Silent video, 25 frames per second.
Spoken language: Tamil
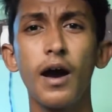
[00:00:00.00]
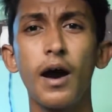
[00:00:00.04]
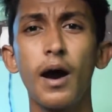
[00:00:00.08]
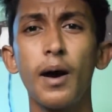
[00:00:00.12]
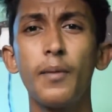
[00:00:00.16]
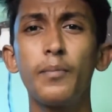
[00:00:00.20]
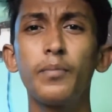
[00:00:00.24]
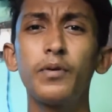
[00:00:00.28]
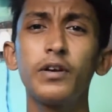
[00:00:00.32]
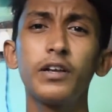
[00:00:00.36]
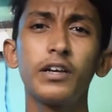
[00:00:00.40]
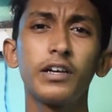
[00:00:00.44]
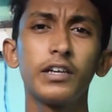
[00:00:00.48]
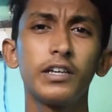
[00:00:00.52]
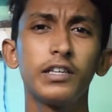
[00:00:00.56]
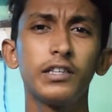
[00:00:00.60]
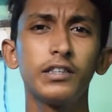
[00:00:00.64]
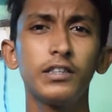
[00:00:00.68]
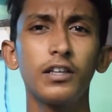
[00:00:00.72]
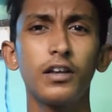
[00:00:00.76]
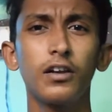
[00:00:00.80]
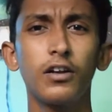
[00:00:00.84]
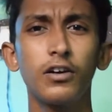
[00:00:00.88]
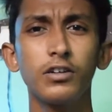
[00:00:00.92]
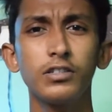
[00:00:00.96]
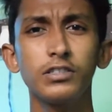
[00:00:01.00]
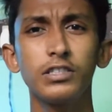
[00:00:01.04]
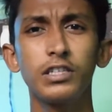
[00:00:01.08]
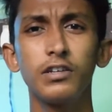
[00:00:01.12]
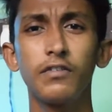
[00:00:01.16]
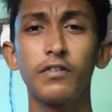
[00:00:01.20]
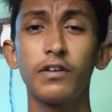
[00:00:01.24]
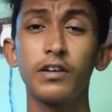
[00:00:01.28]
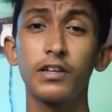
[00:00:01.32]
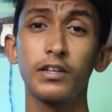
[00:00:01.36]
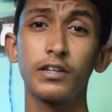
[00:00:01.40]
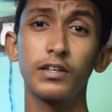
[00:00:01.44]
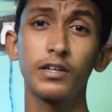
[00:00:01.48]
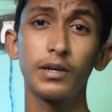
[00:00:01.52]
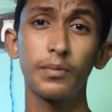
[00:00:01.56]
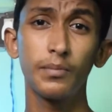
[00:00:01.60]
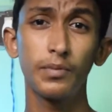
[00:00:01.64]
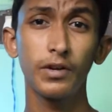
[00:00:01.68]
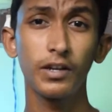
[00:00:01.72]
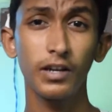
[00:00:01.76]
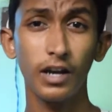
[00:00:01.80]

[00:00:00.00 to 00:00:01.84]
அப்படி இந்த லான்ச் ஈவெண்ட் எப்படி